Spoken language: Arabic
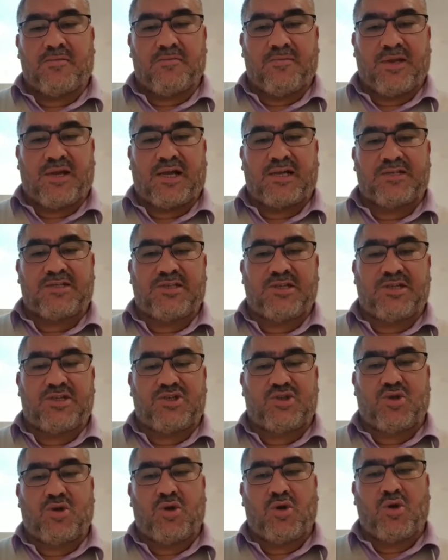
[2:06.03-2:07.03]

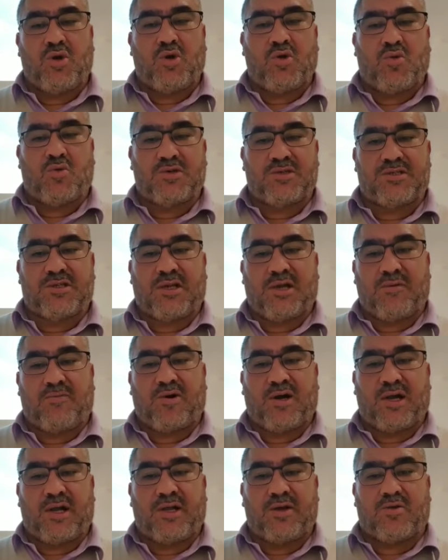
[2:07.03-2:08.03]
بعزيز والسلام
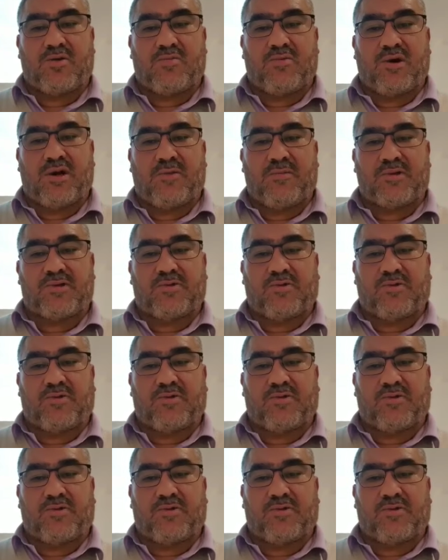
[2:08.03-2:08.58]
عليكم ورحمة